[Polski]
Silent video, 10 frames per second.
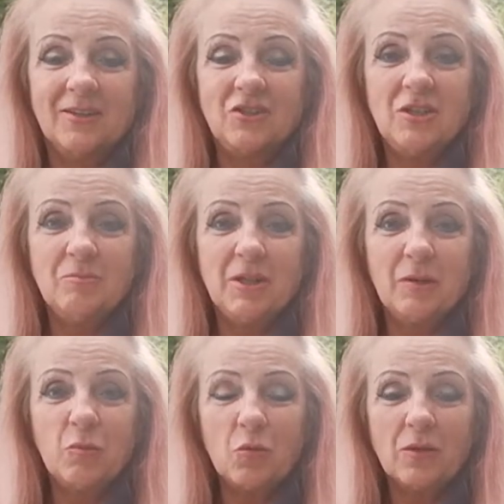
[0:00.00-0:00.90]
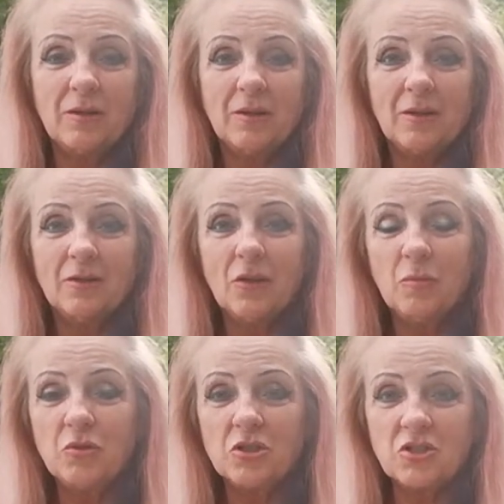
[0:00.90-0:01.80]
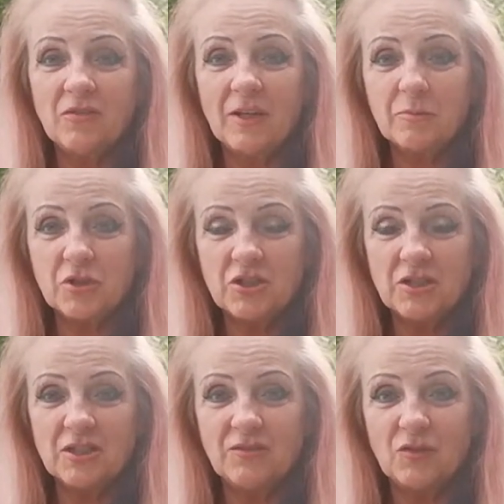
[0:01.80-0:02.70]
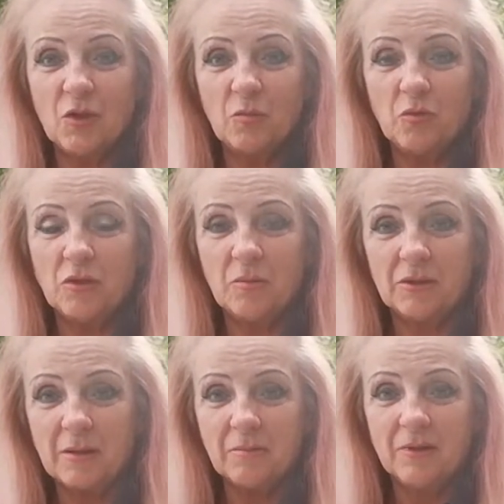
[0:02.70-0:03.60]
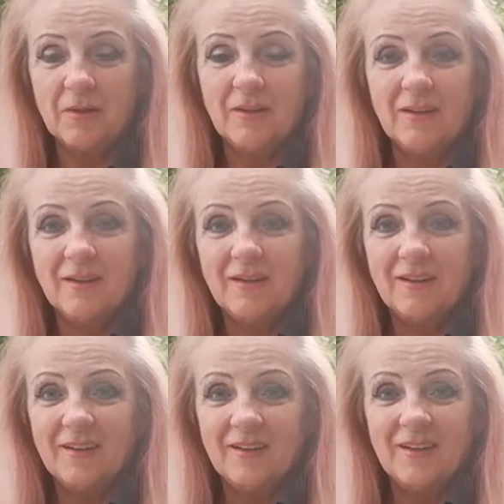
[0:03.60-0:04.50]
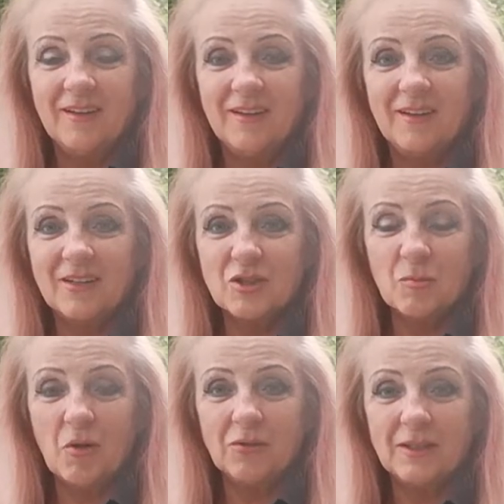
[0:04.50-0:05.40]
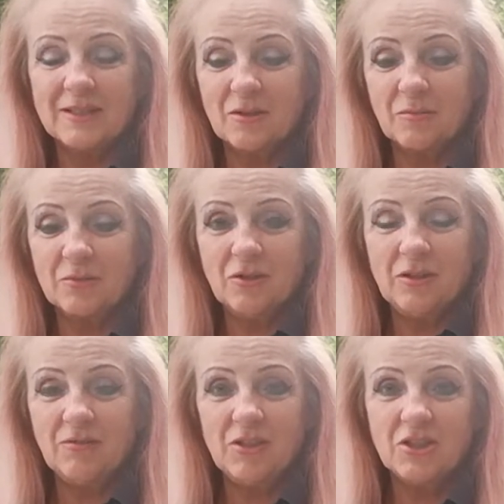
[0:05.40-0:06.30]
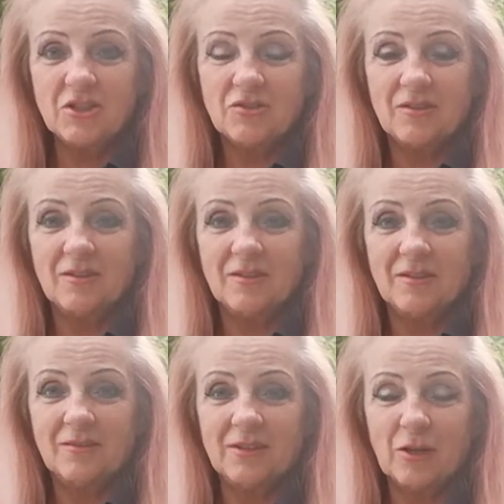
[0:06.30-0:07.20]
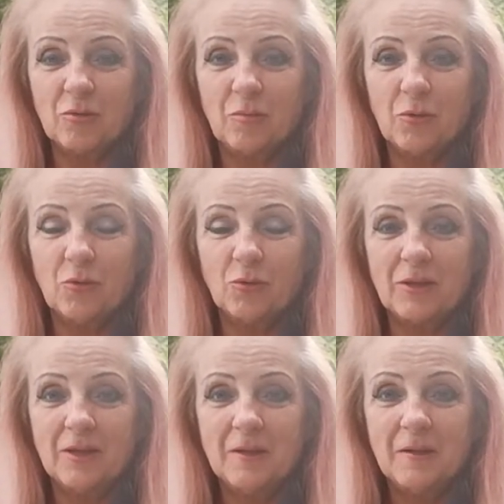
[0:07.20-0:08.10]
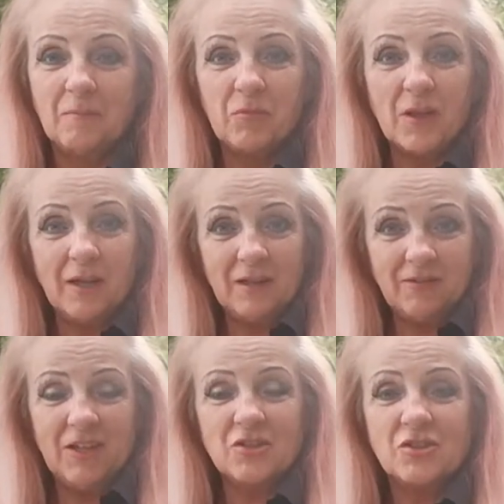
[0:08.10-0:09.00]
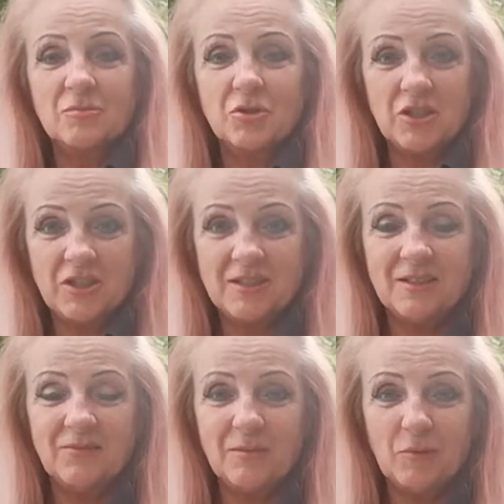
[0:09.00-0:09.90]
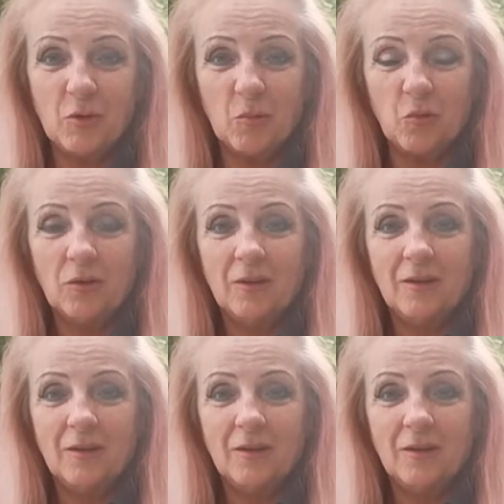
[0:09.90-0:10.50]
ciemne chmury, no i musisz chwilę przesiedzieć w domu, no bo tam grzmoty są, no i nie wyjdziesz w taką pogodę. No ale wiesz, przesiedzę w tym domu